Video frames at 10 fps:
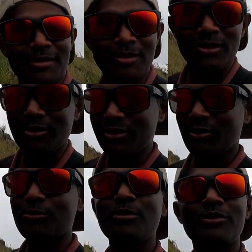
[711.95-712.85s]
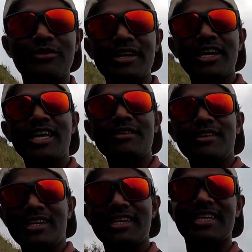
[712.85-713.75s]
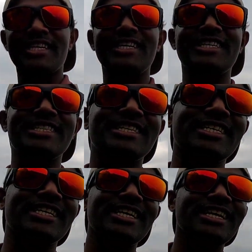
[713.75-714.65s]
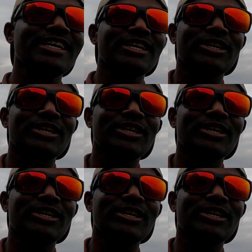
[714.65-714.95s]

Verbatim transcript: நம்மளுக்கு ஒரு ரொம்ப ஃப்ரெண்ட்லியாகவே இருக்குது இந்த ட்ரெக்கிங்